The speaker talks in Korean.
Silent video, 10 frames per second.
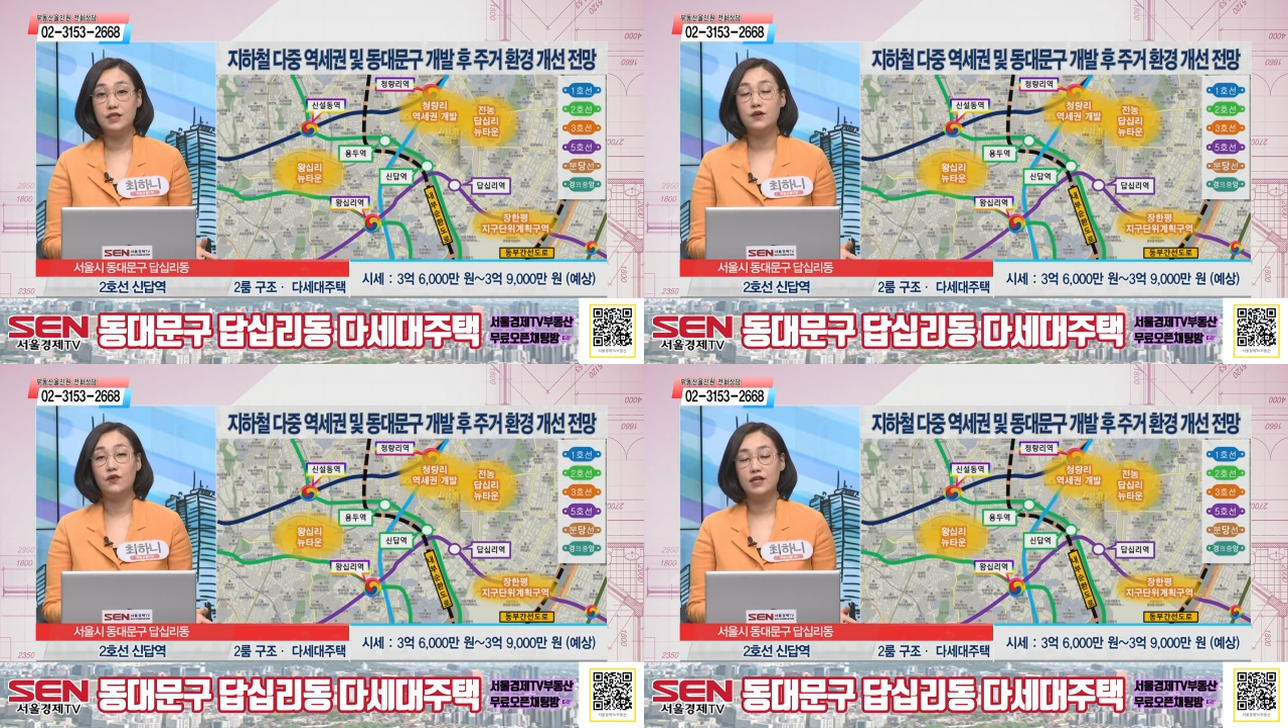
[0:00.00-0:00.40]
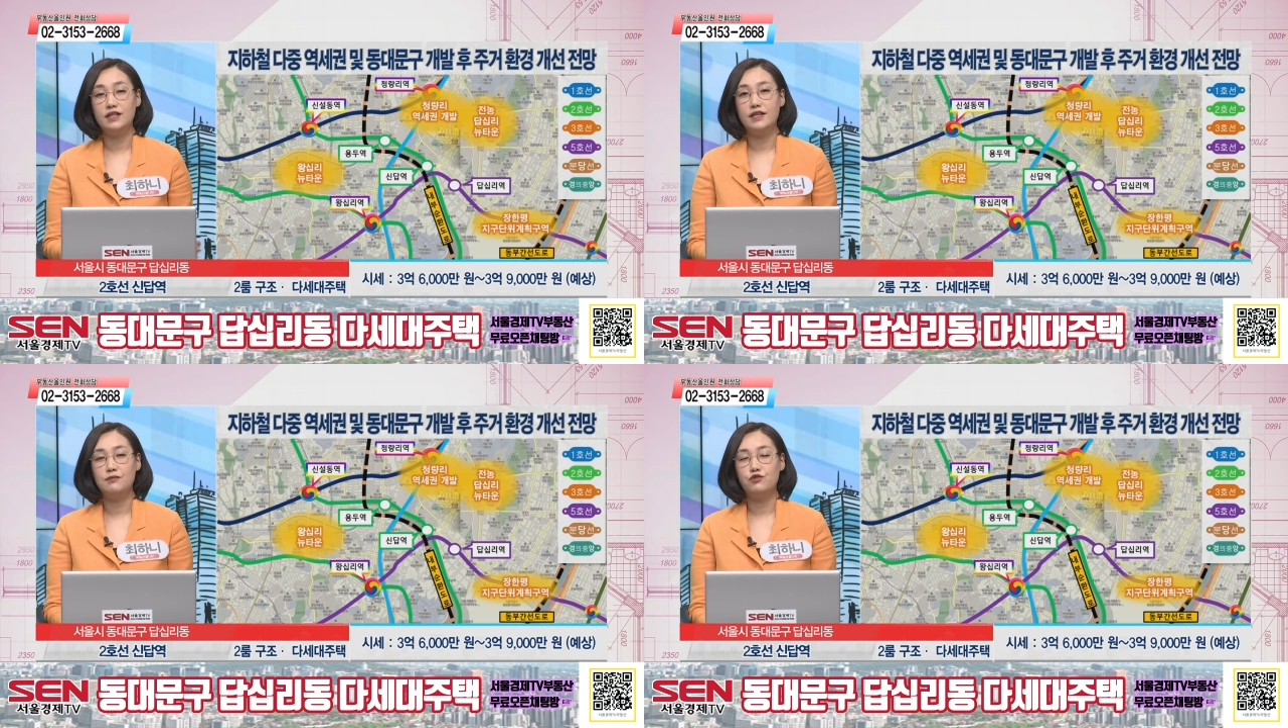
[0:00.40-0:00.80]
있는 거리이기
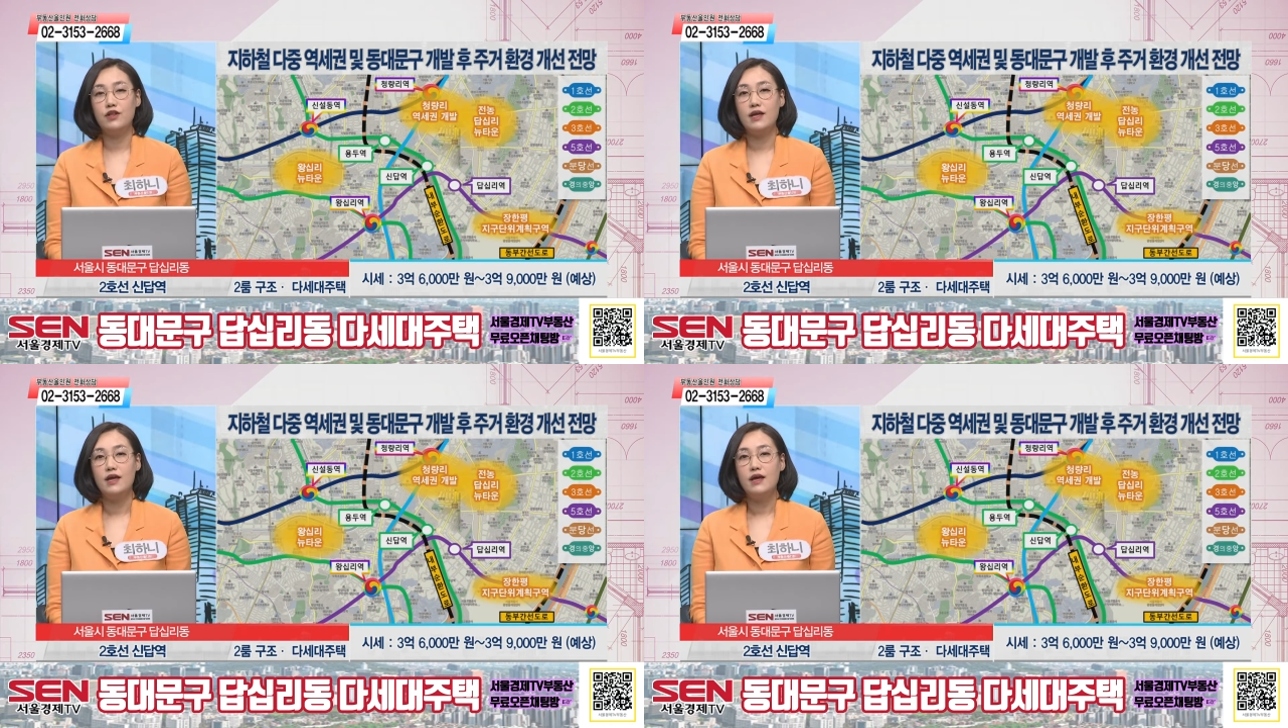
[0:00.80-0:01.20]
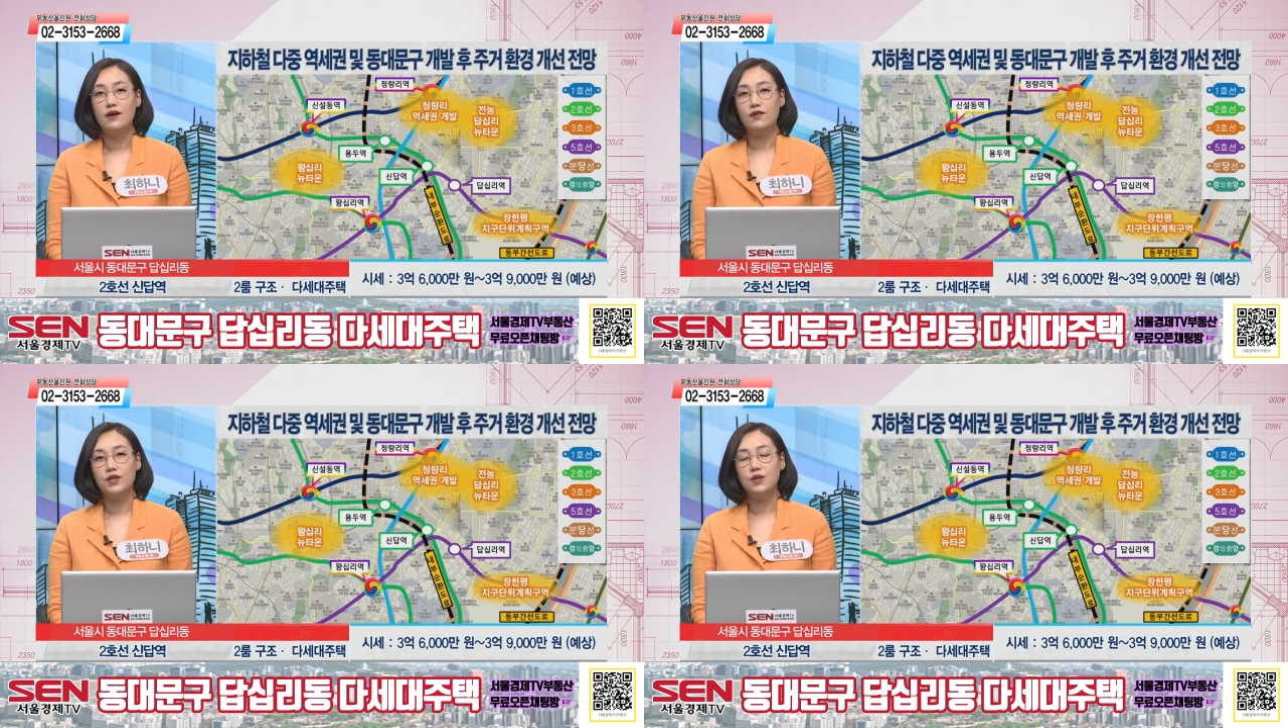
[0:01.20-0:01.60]
때문에
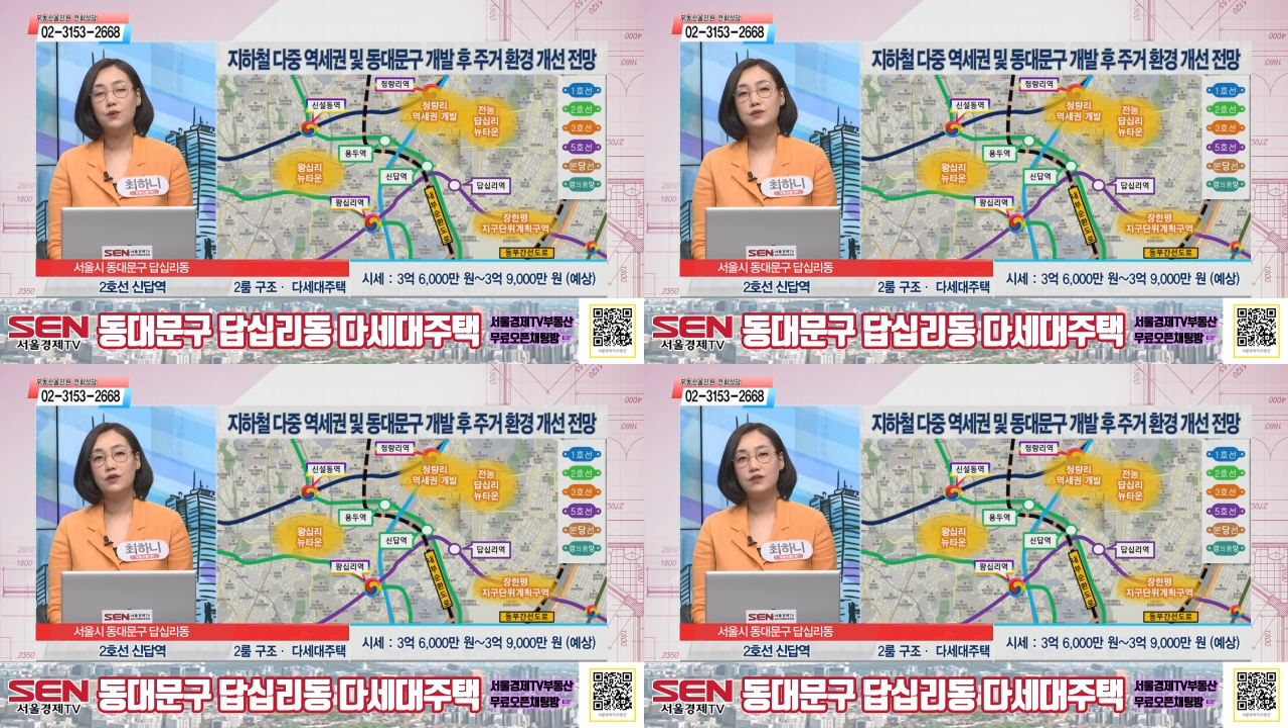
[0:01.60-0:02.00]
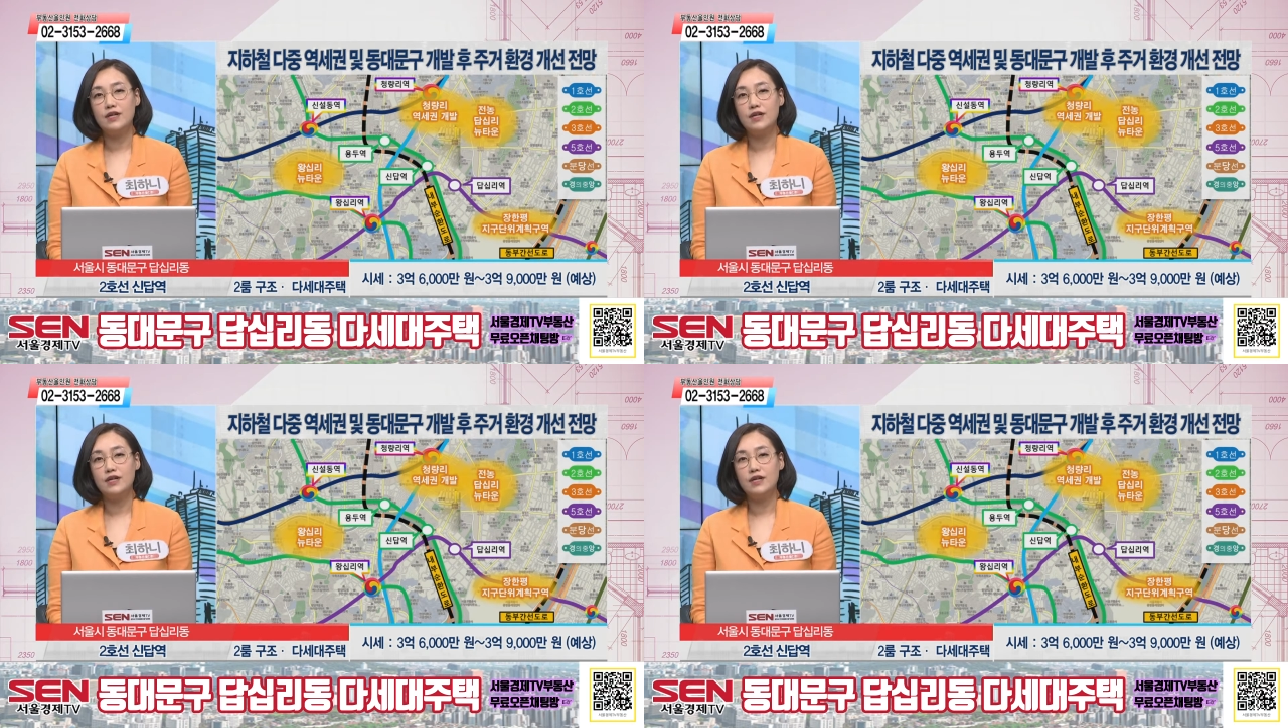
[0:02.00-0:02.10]
어, 2호선을